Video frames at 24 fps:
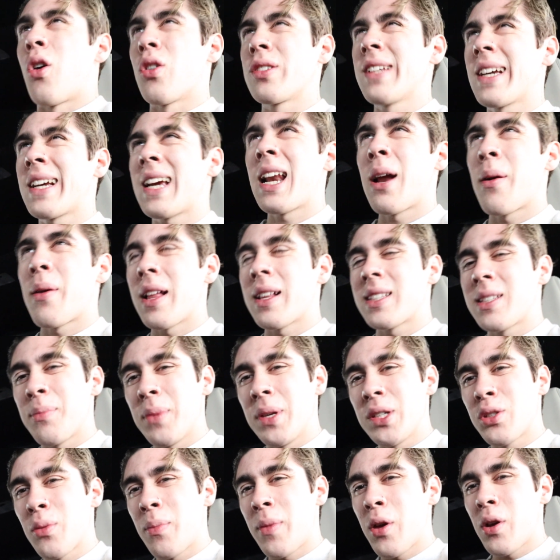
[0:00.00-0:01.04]
Cosa que la verdad se
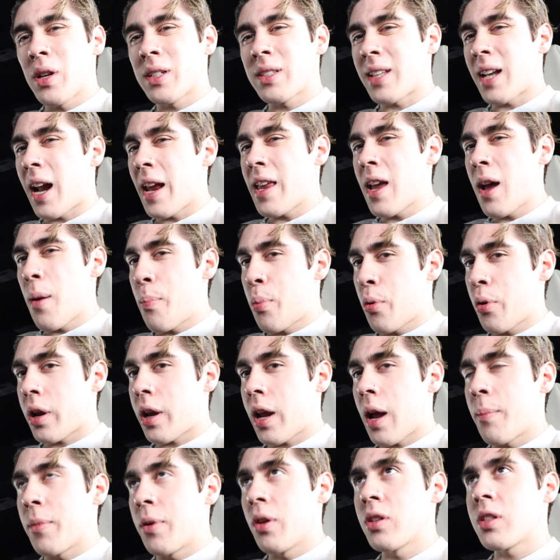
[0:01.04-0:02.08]
me hizo medio extraña
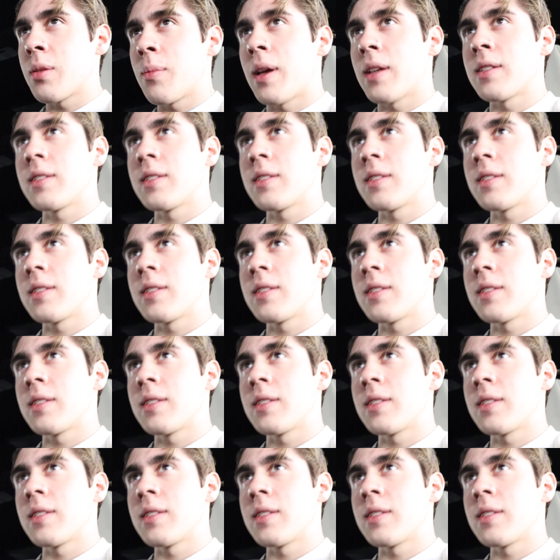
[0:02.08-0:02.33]
porque a mí no se me